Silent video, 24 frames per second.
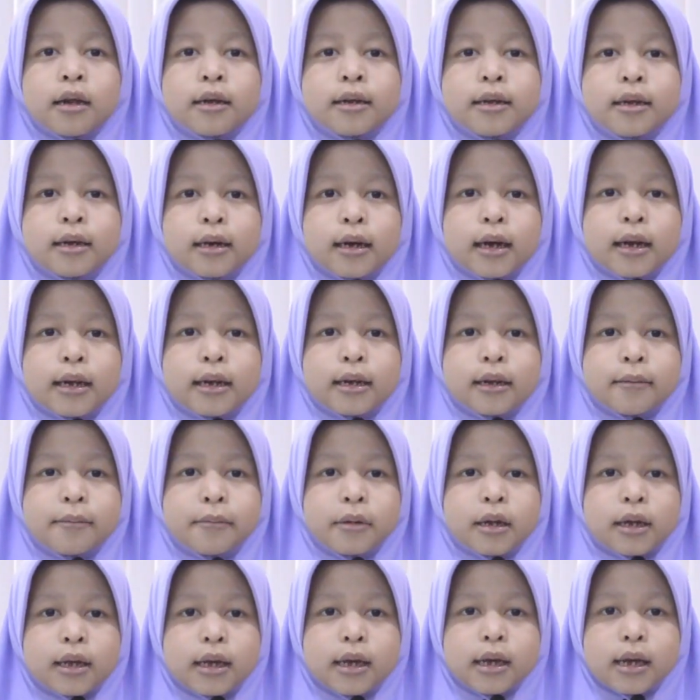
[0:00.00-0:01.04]
Dengan
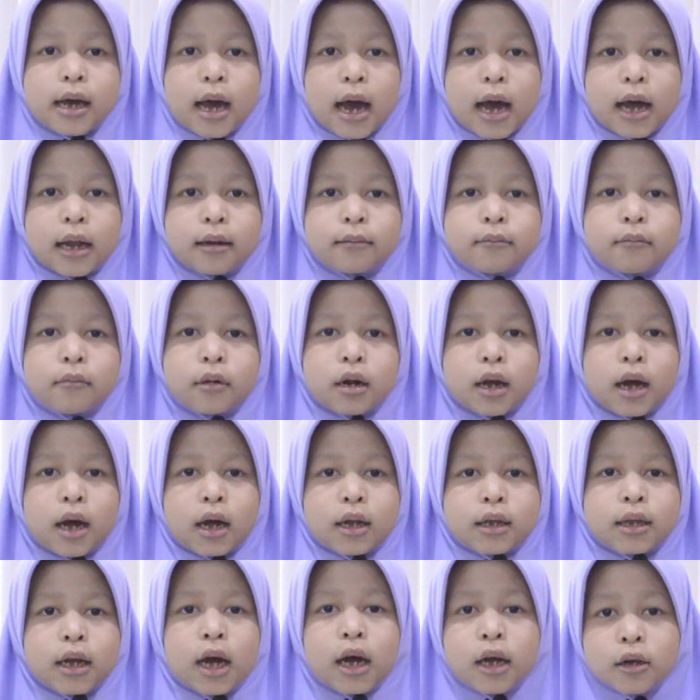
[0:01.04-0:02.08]
demikian,
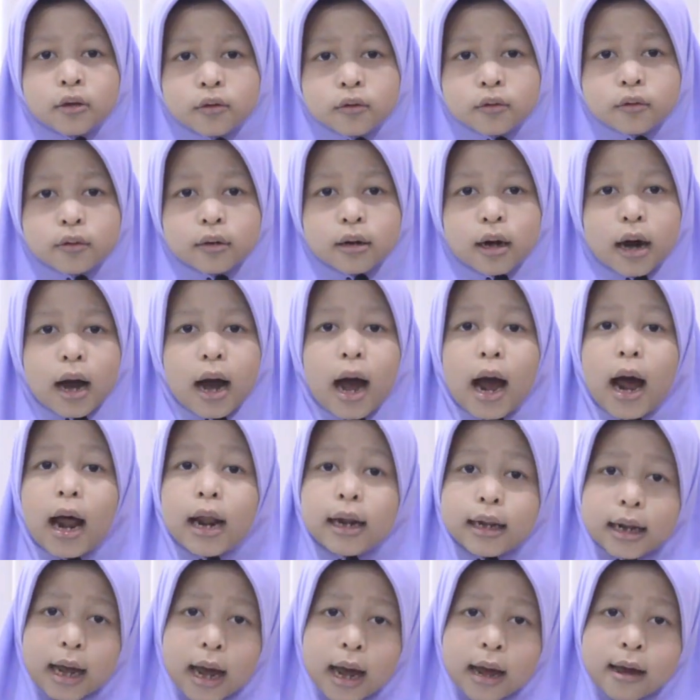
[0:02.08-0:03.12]
mereka takluk
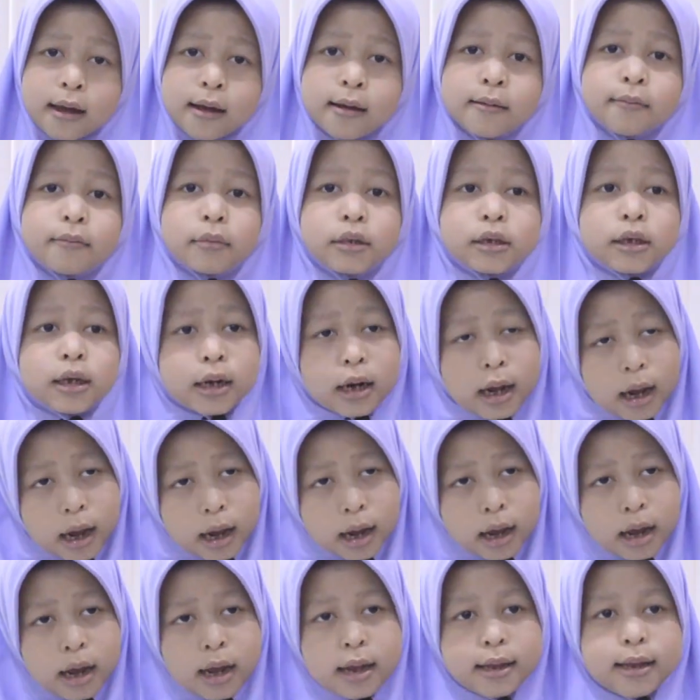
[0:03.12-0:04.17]
Allah
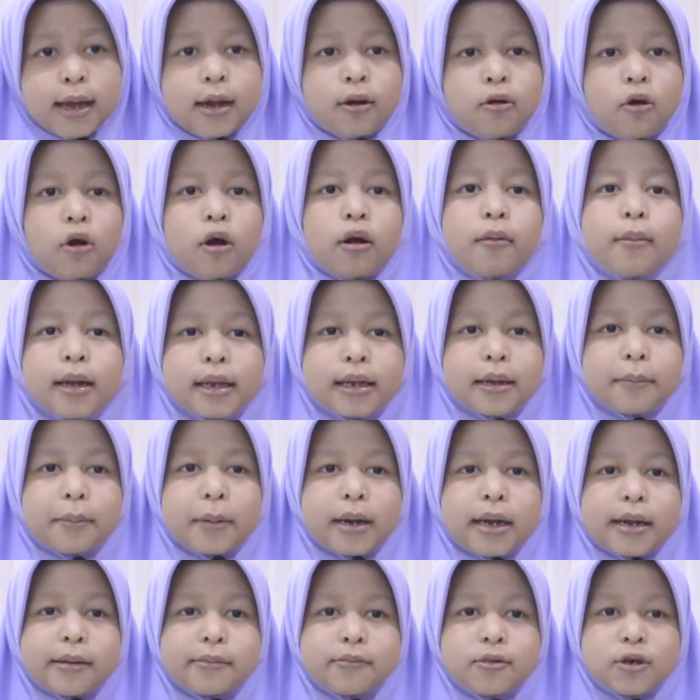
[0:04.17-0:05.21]
menyerah dan hormat
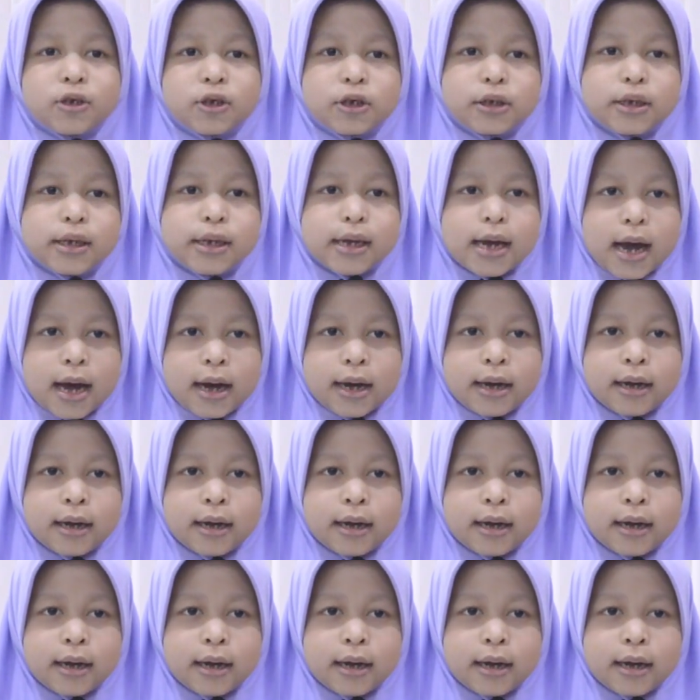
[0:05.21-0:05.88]
kepada manusia.